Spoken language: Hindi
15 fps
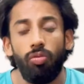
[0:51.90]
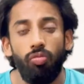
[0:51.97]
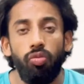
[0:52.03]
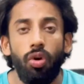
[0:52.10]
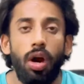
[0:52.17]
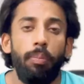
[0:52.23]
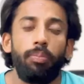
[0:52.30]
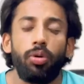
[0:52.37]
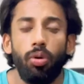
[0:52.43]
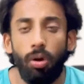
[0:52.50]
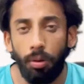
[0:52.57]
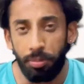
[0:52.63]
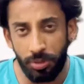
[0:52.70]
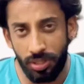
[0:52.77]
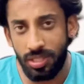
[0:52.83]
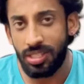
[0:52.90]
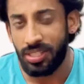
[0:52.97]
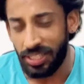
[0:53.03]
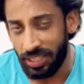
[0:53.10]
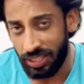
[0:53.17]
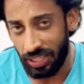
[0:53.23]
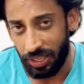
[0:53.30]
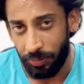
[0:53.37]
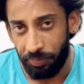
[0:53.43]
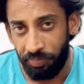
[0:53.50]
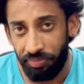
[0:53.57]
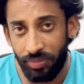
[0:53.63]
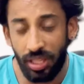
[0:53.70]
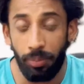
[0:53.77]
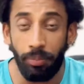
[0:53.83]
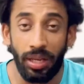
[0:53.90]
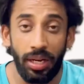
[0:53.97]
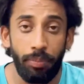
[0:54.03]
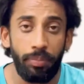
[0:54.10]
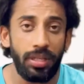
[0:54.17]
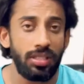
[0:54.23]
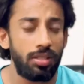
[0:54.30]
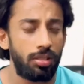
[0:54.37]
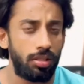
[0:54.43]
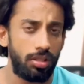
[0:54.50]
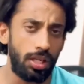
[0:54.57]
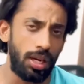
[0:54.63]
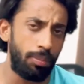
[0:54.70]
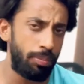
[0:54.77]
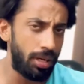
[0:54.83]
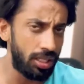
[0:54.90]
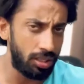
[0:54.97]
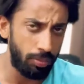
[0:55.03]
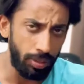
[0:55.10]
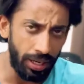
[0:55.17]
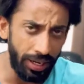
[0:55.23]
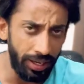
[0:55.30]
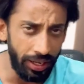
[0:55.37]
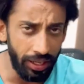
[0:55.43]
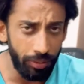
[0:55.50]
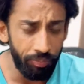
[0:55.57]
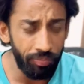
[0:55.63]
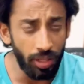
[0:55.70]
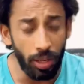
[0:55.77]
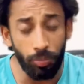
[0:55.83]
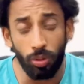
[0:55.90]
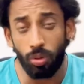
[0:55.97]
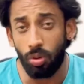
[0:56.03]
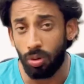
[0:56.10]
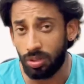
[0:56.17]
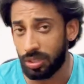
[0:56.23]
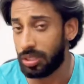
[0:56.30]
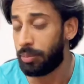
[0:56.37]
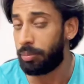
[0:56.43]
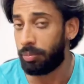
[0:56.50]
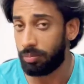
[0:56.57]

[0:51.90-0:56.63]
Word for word: वो आपको ऑप्शंस देते हैं कि मेरे पास चार पांच ब्रांड है आपको कौन सा